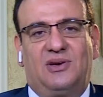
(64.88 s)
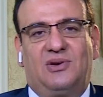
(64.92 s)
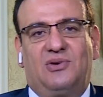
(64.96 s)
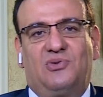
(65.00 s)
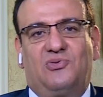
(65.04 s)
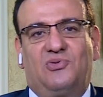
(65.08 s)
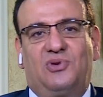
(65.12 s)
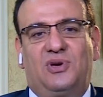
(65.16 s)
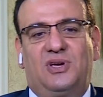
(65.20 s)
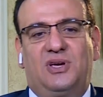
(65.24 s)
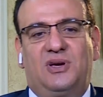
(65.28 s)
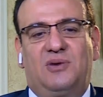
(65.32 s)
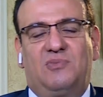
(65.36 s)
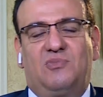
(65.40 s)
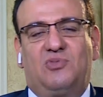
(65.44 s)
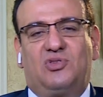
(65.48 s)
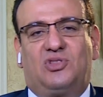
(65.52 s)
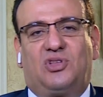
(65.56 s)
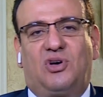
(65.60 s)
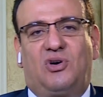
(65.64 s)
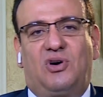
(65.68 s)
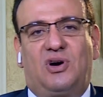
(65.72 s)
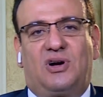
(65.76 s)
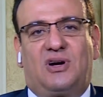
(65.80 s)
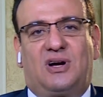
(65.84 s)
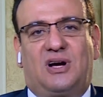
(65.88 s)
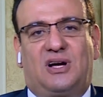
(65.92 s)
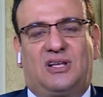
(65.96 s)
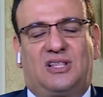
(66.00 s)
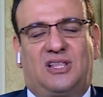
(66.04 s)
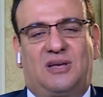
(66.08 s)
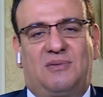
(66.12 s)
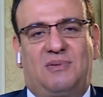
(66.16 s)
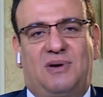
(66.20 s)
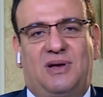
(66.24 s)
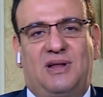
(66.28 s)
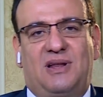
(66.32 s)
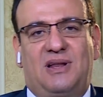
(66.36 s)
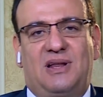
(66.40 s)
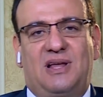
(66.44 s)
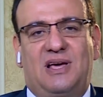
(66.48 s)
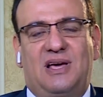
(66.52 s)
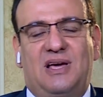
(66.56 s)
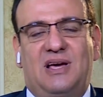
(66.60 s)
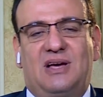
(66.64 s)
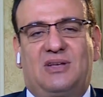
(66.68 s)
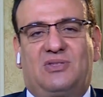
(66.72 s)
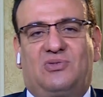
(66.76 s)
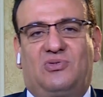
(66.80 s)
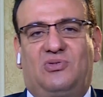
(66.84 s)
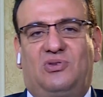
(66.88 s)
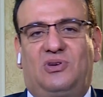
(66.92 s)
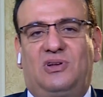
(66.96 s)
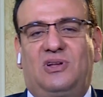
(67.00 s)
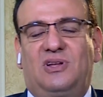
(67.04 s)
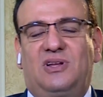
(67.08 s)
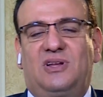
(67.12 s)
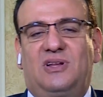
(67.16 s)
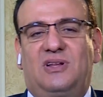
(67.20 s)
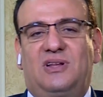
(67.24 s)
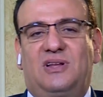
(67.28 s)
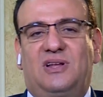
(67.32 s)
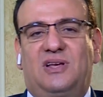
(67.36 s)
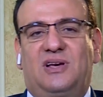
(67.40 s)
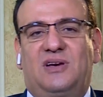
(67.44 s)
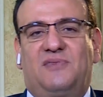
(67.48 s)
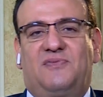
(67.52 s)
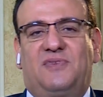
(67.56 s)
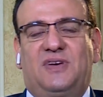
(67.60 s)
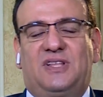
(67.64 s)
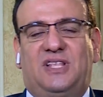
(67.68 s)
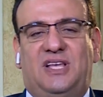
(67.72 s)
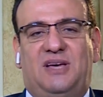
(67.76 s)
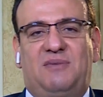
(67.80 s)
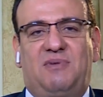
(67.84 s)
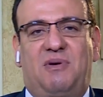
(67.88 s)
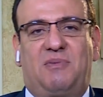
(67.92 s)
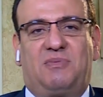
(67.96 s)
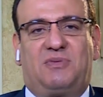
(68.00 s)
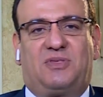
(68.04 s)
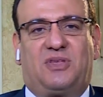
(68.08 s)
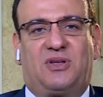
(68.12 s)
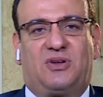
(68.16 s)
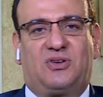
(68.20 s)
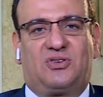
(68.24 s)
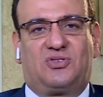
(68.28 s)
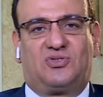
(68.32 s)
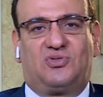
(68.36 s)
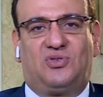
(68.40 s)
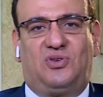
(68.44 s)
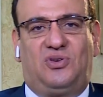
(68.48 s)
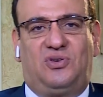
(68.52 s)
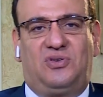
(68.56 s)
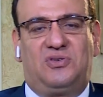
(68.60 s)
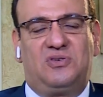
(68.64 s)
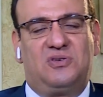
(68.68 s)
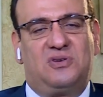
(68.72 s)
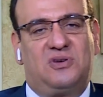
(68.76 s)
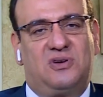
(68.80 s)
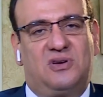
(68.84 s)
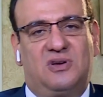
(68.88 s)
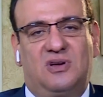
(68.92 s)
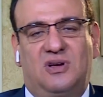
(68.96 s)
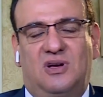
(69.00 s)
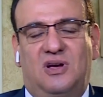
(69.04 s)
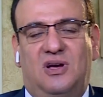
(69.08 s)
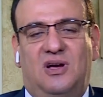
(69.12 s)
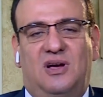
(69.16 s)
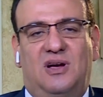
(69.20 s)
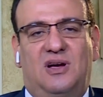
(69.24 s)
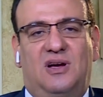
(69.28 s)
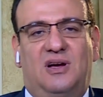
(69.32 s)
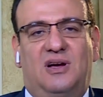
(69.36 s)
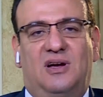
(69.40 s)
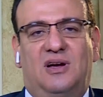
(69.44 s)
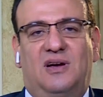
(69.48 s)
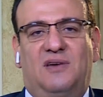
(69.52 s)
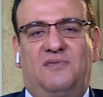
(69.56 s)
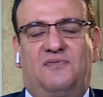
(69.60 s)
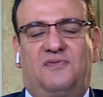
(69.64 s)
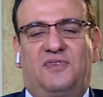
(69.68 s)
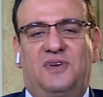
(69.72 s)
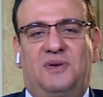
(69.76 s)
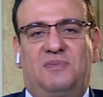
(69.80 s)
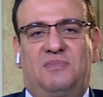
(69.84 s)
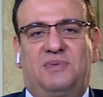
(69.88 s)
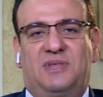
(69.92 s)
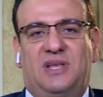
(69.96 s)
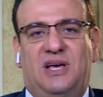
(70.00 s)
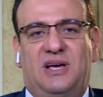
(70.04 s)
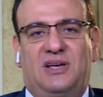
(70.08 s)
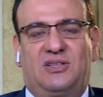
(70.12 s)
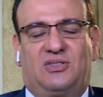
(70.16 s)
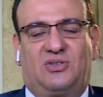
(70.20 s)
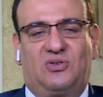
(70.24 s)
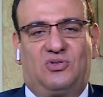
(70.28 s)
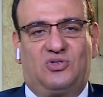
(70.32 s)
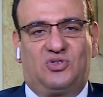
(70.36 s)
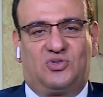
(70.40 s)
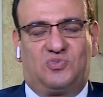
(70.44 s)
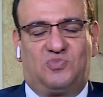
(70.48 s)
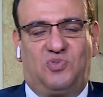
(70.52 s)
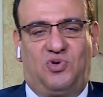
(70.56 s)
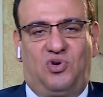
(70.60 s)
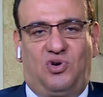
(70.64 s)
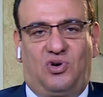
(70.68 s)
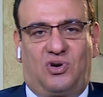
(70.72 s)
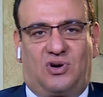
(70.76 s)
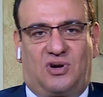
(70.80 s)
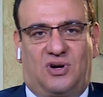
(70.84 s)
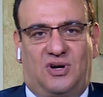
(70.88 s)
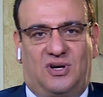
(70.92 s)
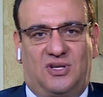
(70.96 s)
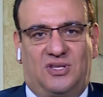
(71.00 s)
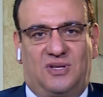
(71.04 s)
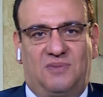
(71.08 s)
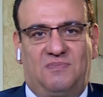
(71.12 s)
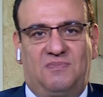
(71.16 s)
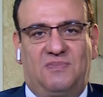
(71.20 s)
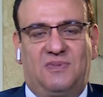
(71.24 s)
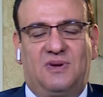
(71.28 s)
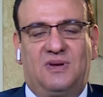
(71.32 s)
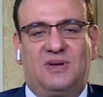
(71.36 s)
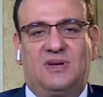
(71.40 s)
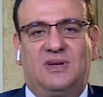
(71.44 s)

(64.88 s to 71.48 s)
ومتوقع طبعا الهيئه تعلن فتح باب الترشح آه، في بدايه الاسبوع القادم